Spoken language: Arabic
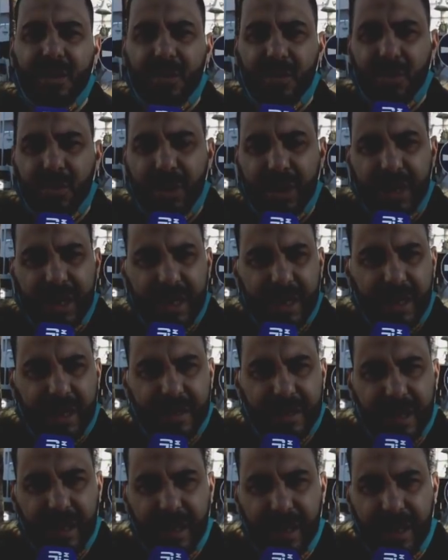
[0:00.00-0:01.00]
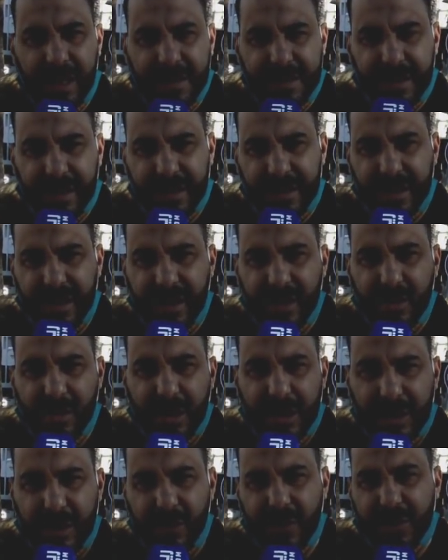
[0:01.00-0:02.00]
واللي خدع العاتق ديالو
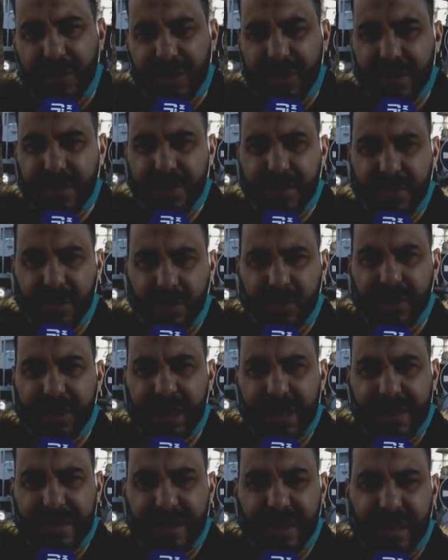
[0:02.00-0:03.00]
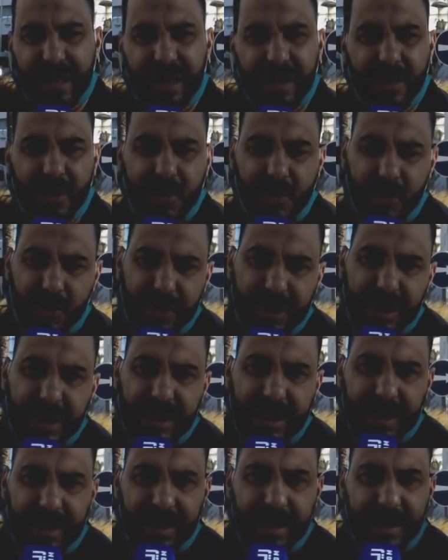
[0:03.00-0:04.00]
انه يوصل الصوت ديال الساكنه والصوت
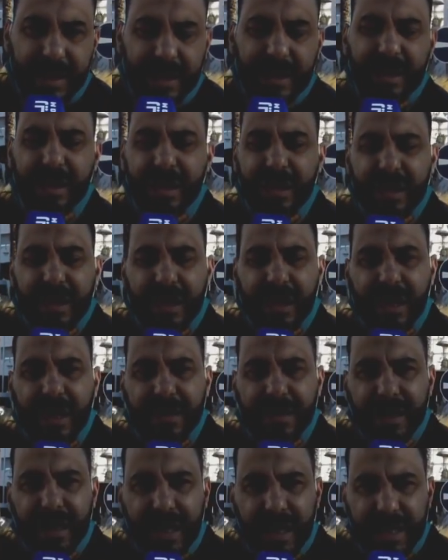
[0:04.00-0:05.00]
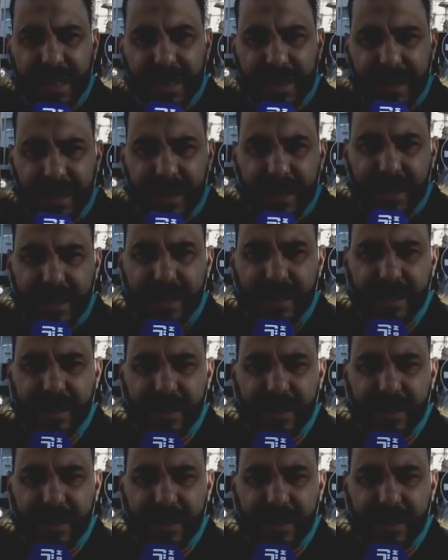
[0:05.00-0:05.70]
ديالنا حنايا كضحايا ديال هذه